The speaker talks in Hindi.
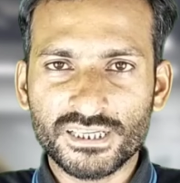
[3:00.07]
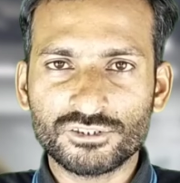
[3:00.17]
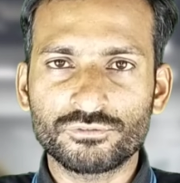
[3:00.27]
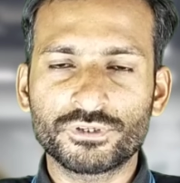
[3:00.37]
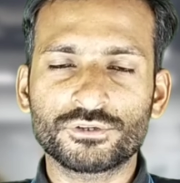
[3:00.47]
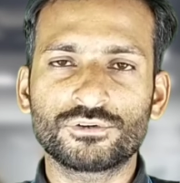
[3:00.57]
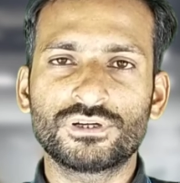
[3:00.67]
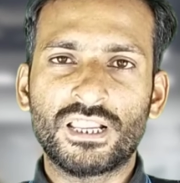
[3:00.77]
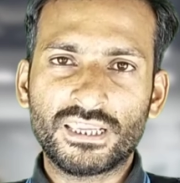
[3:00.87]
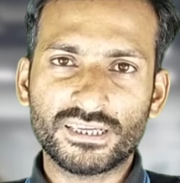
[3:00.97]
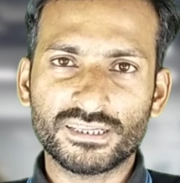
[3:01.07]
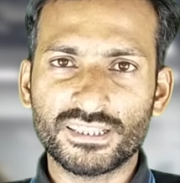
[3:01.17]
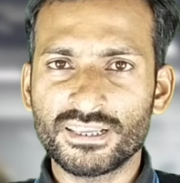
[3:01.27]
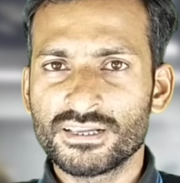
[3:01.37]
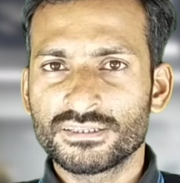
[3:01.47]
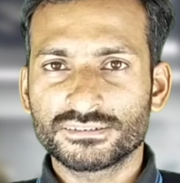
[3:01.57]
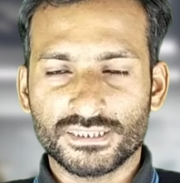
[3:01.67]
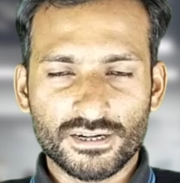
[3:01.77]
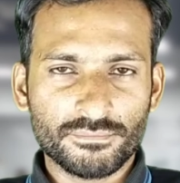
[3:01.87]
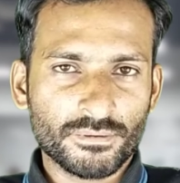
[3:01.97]
आई है तो वीडियो को लाइक कर दें
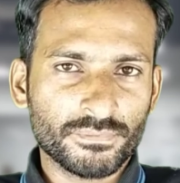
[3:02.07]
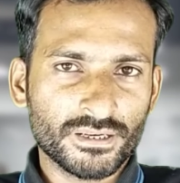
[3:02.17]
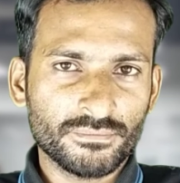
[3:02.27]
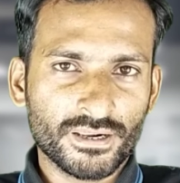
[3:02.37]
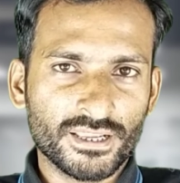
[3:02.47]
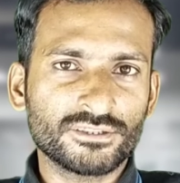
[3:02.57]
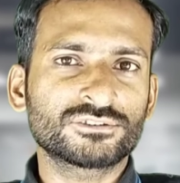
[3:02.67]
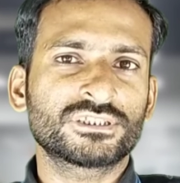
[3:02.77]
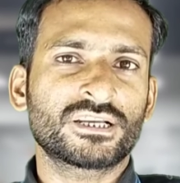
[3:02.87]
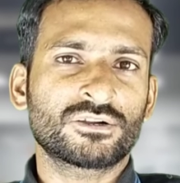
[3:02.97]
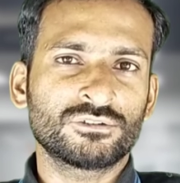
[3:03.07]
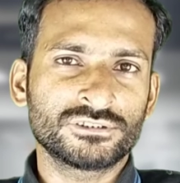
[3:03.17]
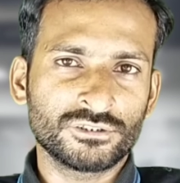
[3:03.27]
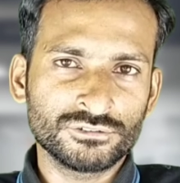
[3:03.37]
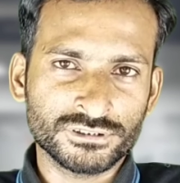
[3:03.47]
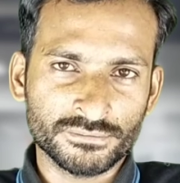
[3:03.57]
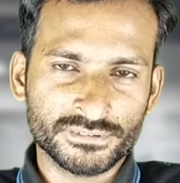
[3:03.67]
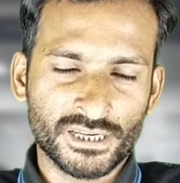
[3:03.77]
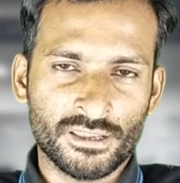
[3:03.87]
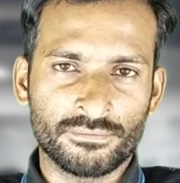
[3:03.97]
चैनल पर पहली बार आए तो चैनल को ज़रूर
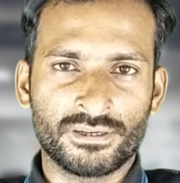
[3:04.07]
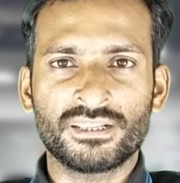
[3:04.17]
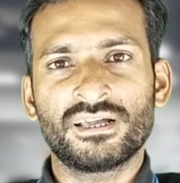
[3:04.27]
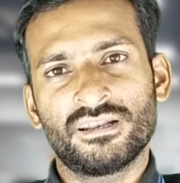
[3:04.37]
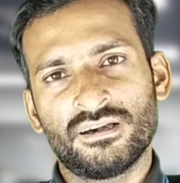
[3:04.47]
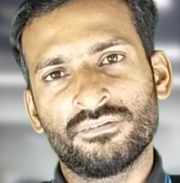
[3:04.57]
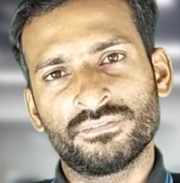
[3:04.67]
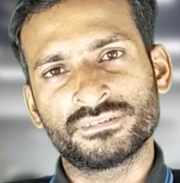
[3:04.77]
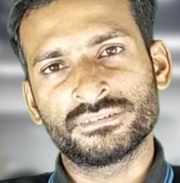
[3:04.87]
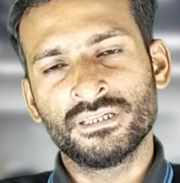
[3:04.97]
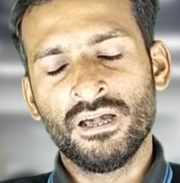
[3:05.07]
सब्सक्राइब करें अल्लाह हाफिज़